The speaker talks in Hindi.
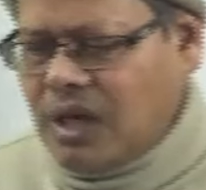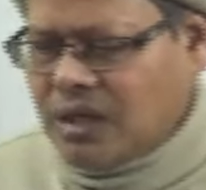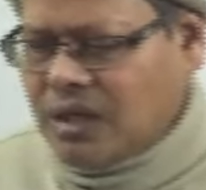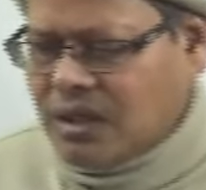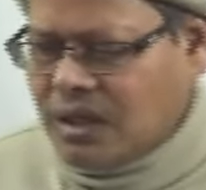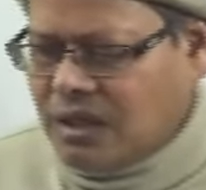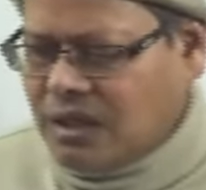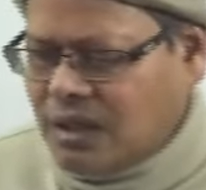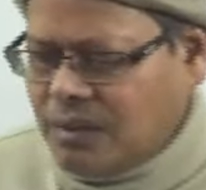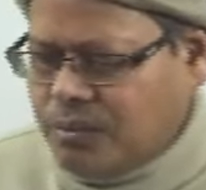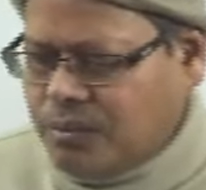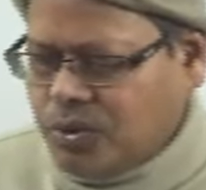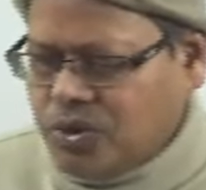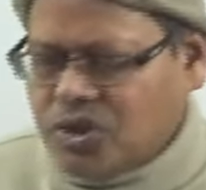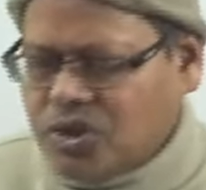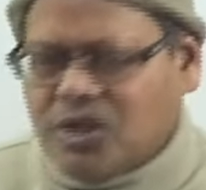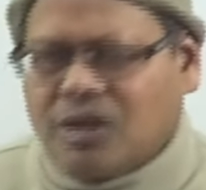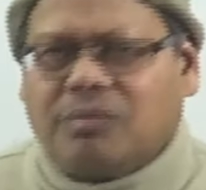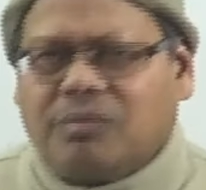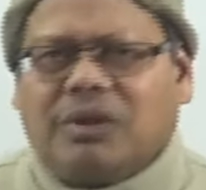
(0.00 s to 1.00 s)
मार्केट का
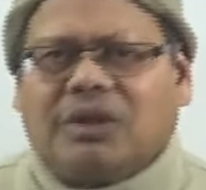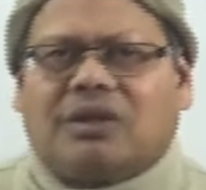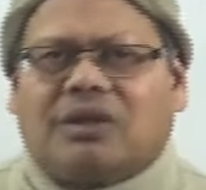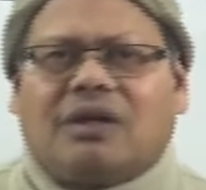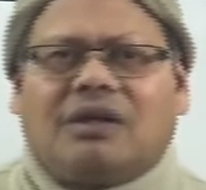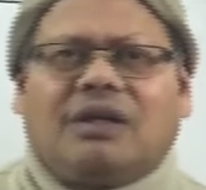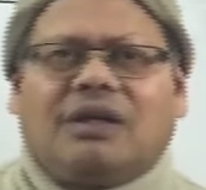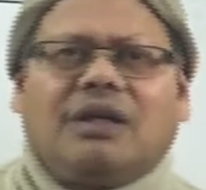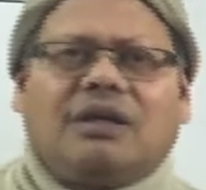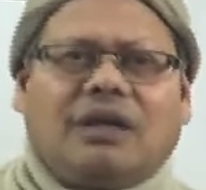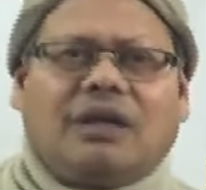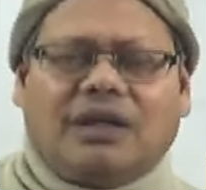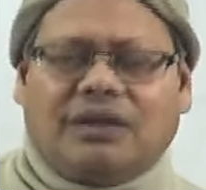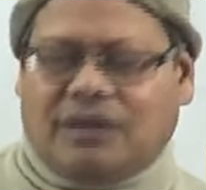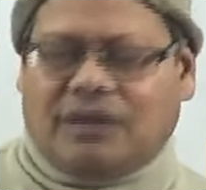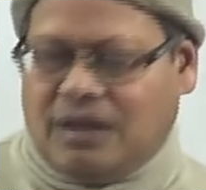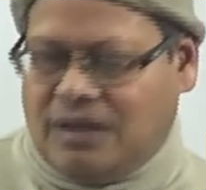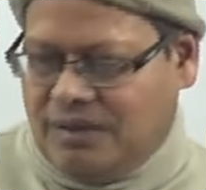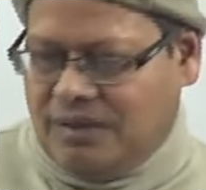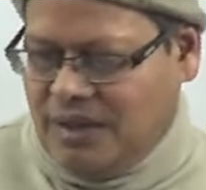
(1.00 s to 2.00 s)
पोजीशन भी इतना ठीक नहीं
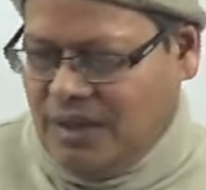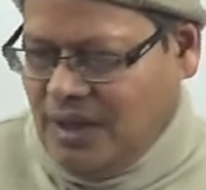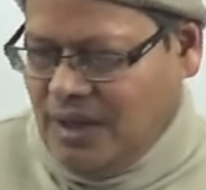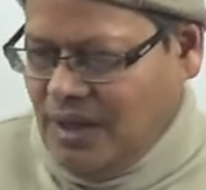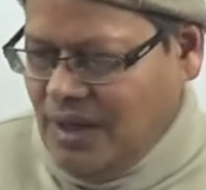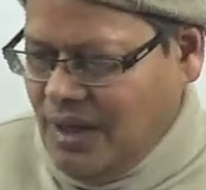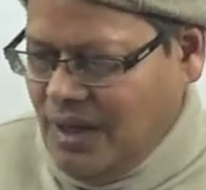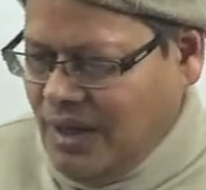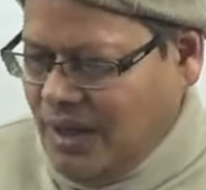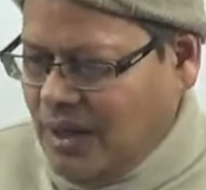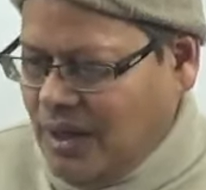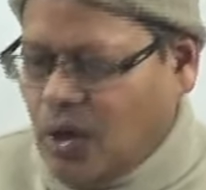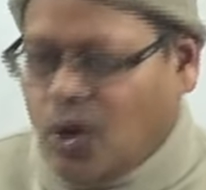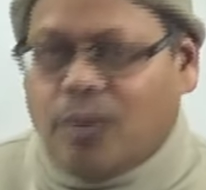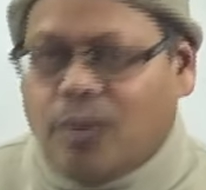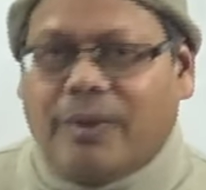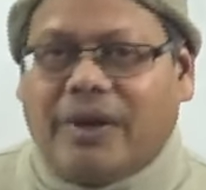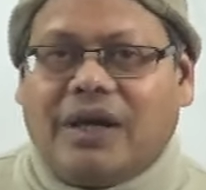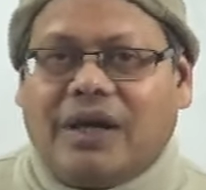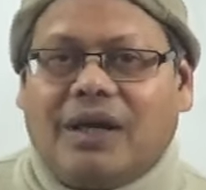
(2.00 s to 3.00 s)
था
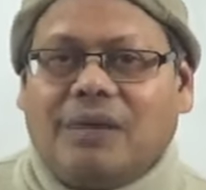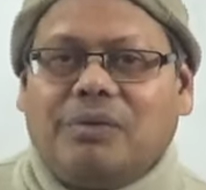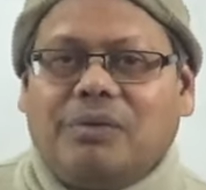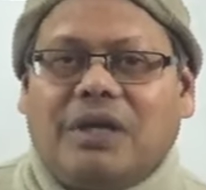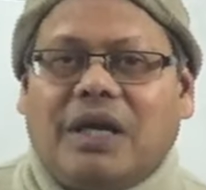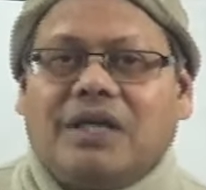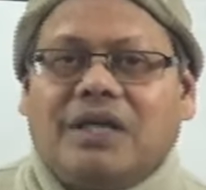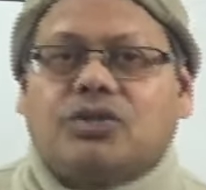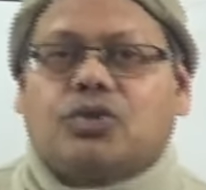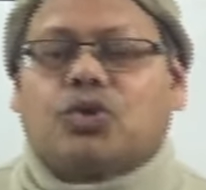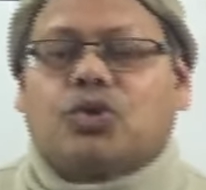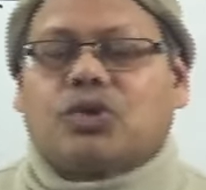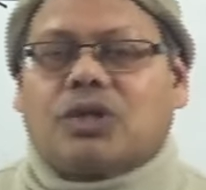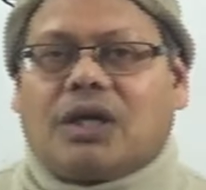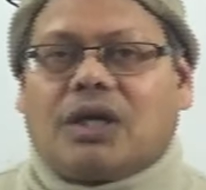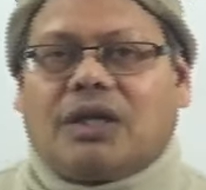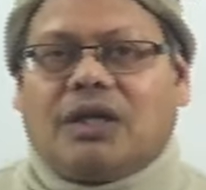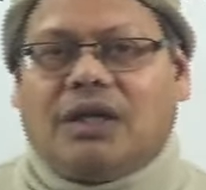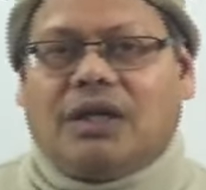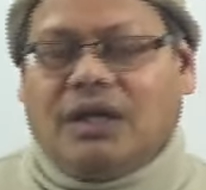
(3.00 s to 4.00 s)
गवर्नमेंट ने भी नहीं
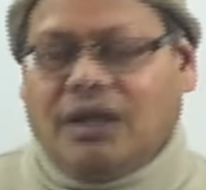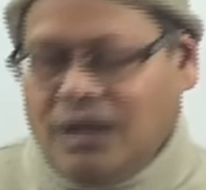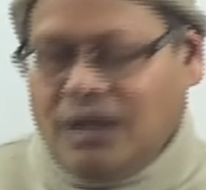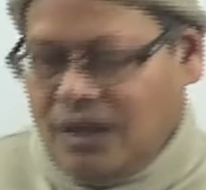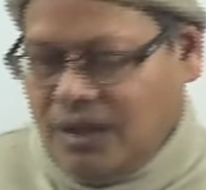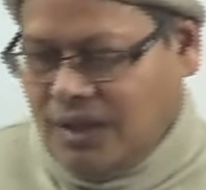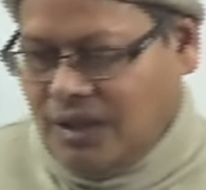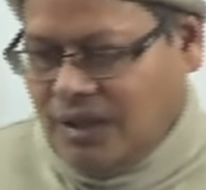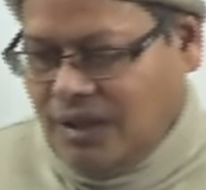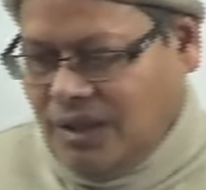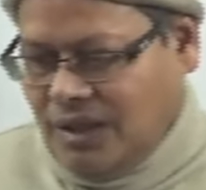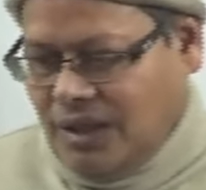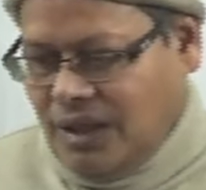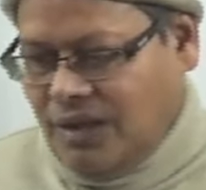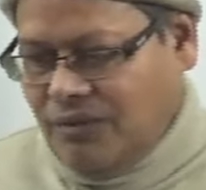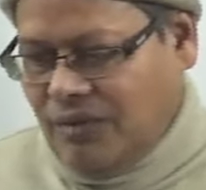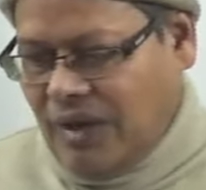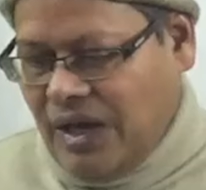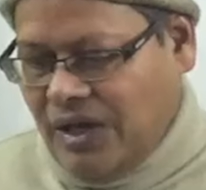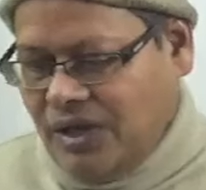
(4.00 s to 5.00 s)
सोचा कि
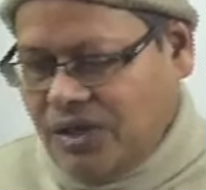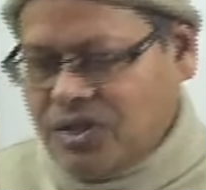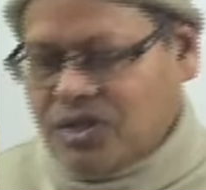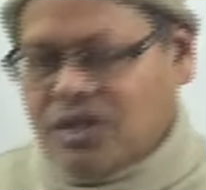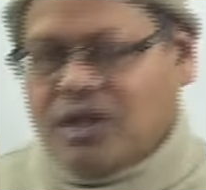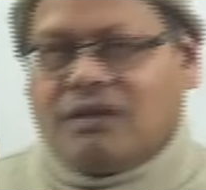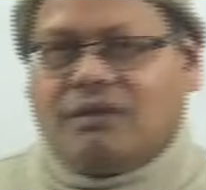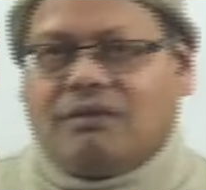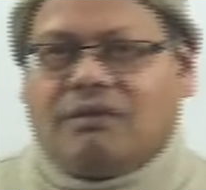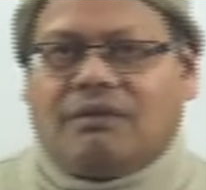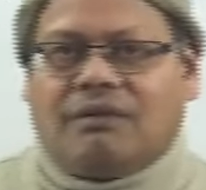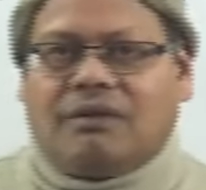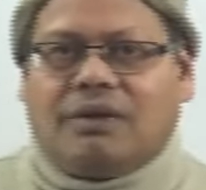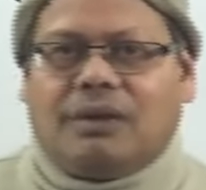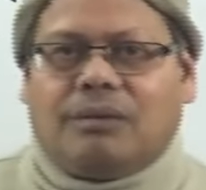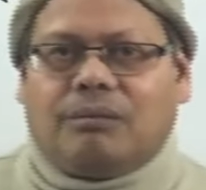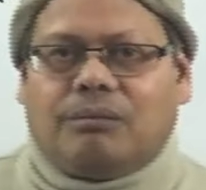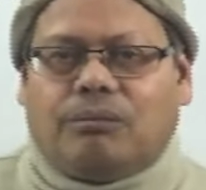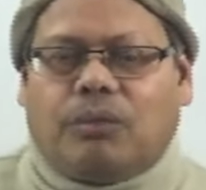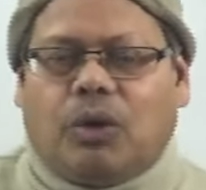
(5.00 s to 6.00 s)
ये वैल्यूएशन
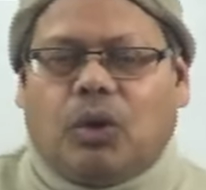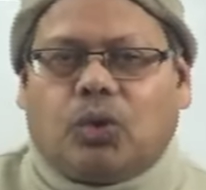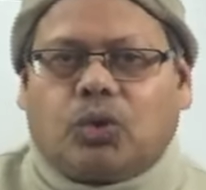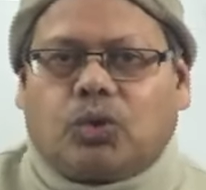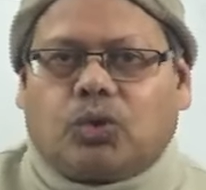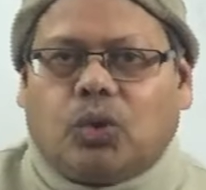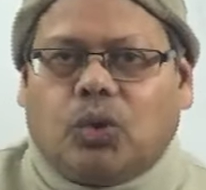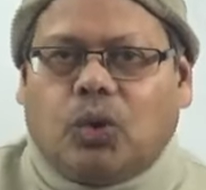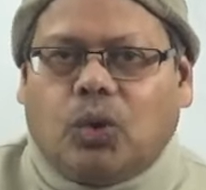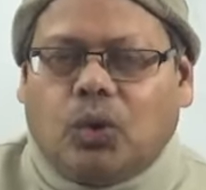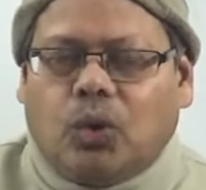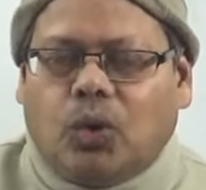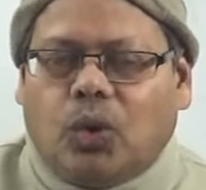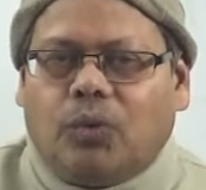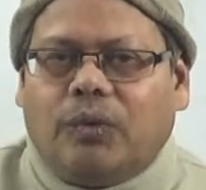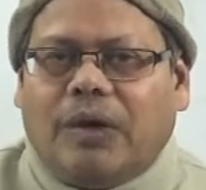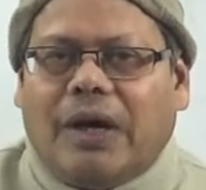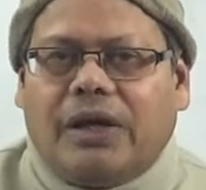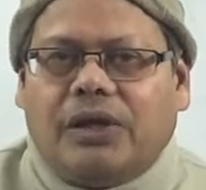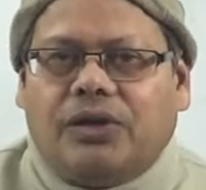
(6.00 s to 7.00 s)
बहुत लो
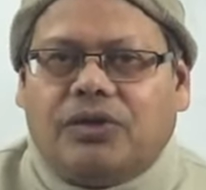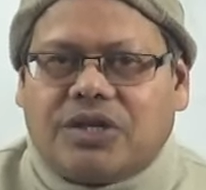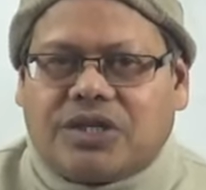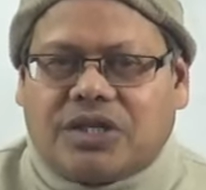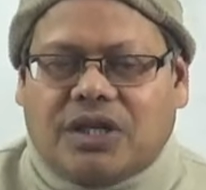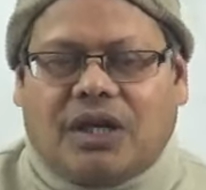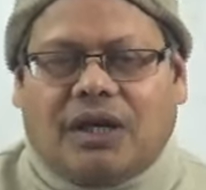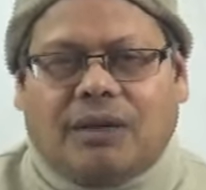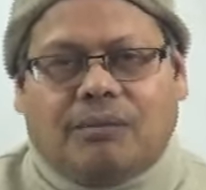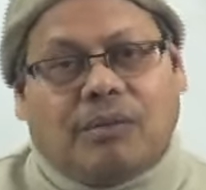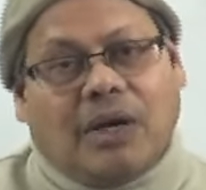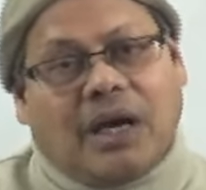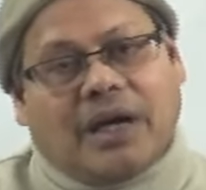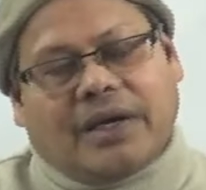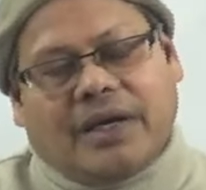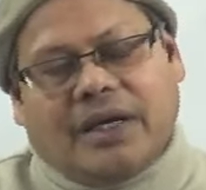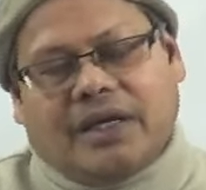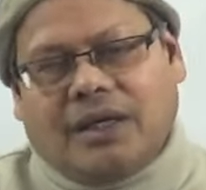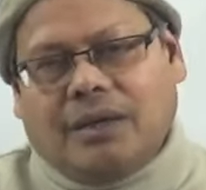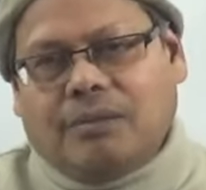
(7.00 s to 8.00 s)
वैल्यूएशन है
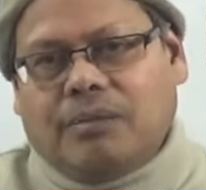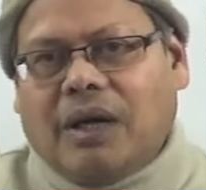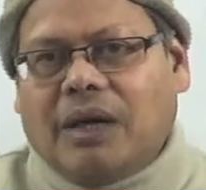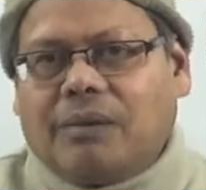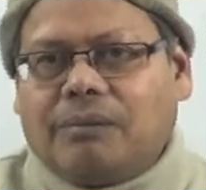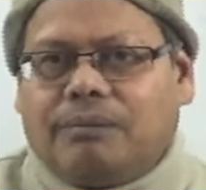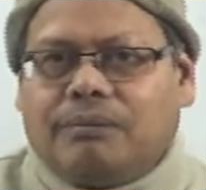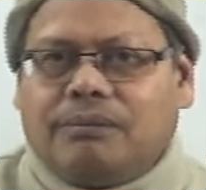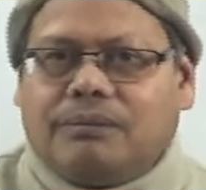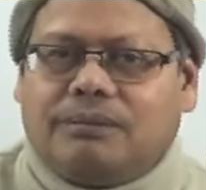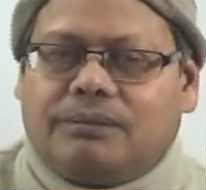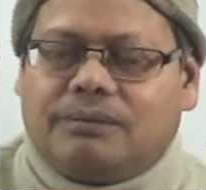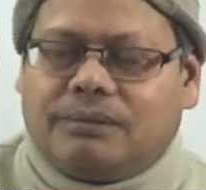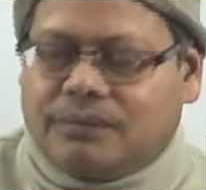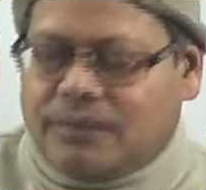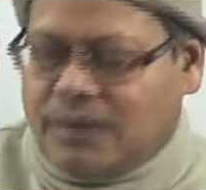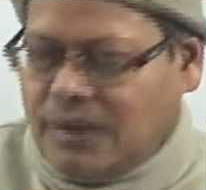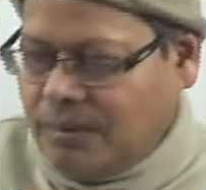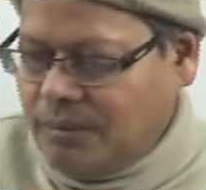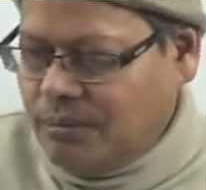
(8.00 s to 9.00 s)
मार्केट ने भाव
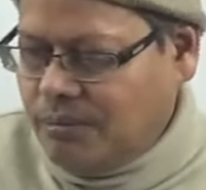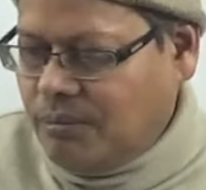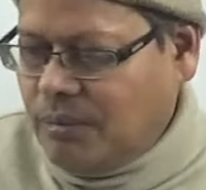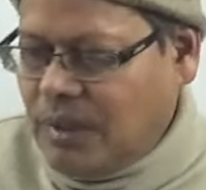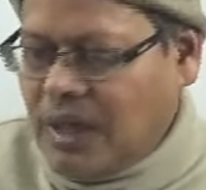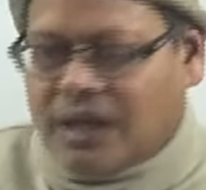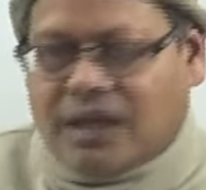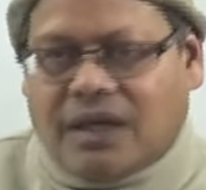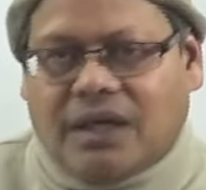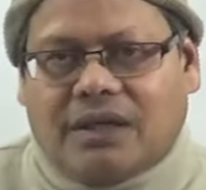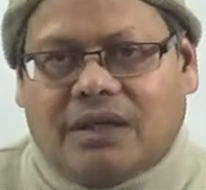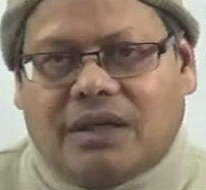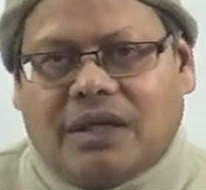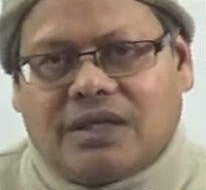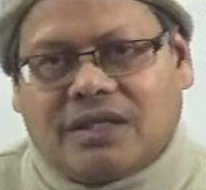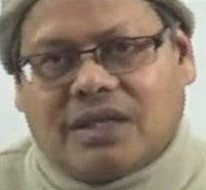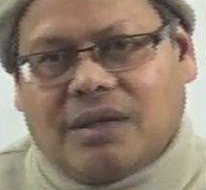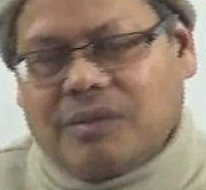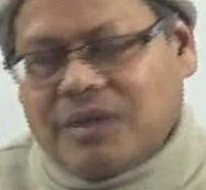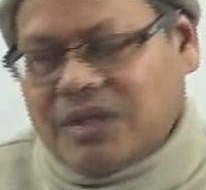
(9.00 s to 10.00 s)
मार्केट ने
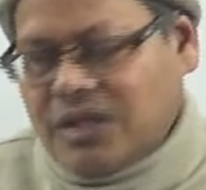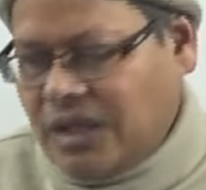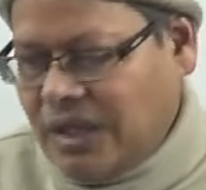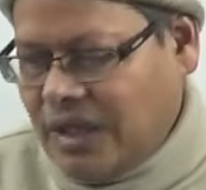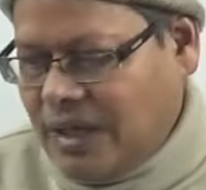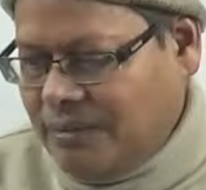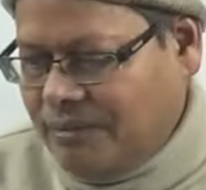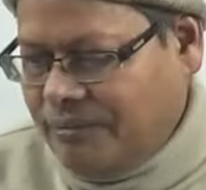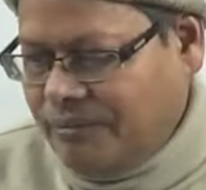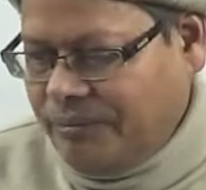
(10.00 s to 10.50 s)
समझ लिया